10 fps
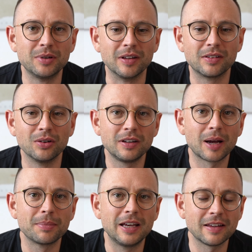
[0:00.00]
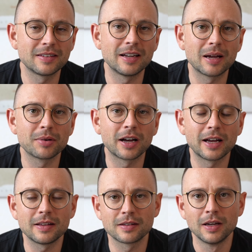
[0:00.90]
bist. Und ich habe gestern ja
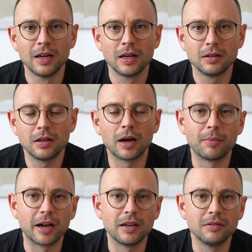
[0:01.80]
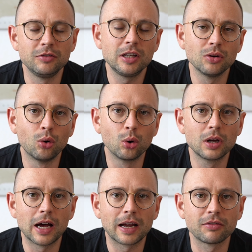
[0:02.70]
bereits ja, mein Video
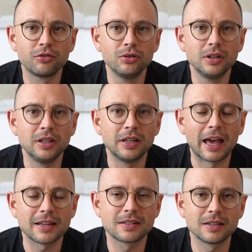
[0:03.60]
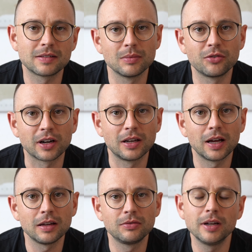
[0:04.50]
hochgeladen für die Headsets im
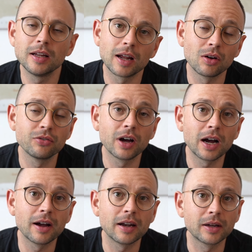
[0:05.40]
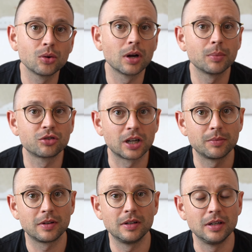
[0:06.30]
Vergleich. Wenn ihr da noch Fragen, Anregungen habt,
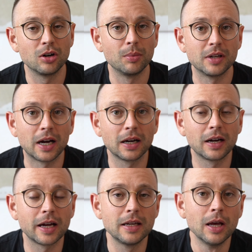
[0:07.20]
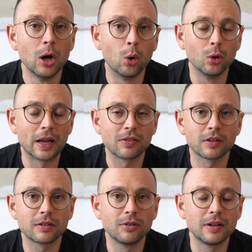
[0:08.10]
schreibt es in die Kommentare rein. Und
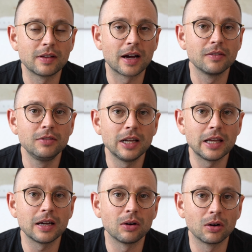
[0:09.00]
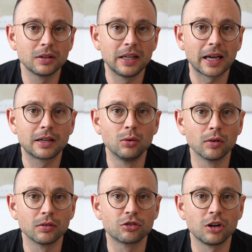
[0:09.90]
ansonsten würde ich sagen, wir legen auch direkt
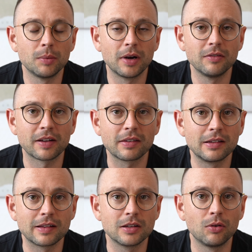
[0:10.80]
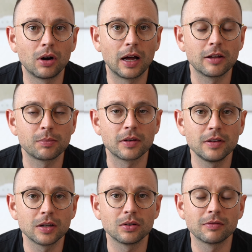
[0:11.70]
los und schauen mal, was ist letzte Woche alles
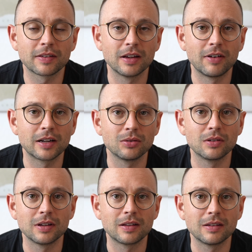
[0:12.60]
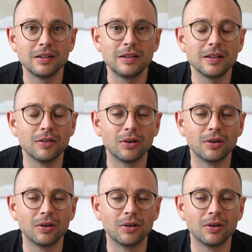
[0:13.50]
passiert und was erwartet uns jetzt in dieser